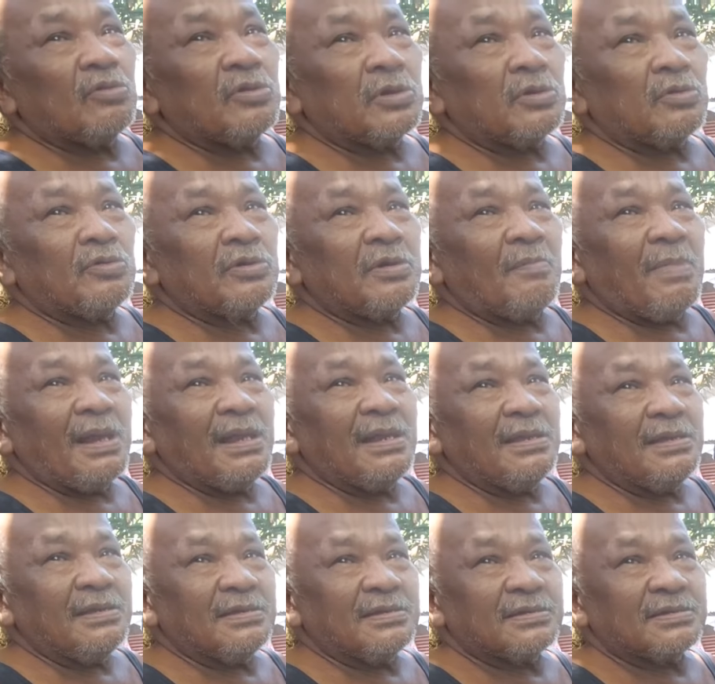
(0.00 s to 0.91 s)
ni Kuya
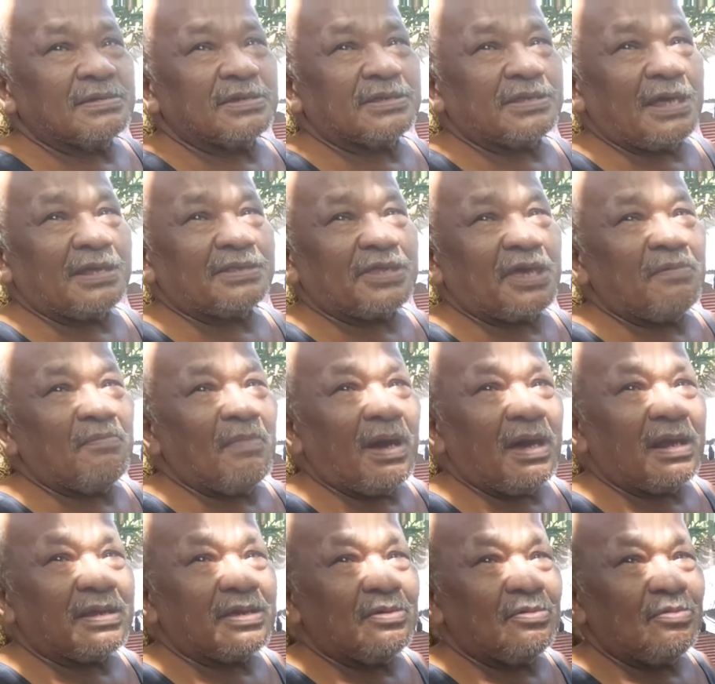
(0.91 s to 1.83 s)
Bal. Siya po. Tatay
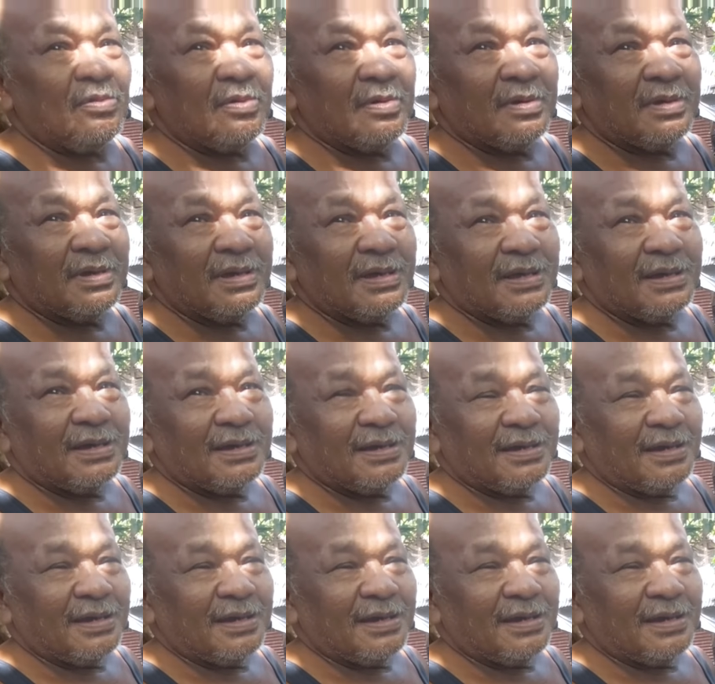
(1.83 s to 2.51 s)
Mario. ah,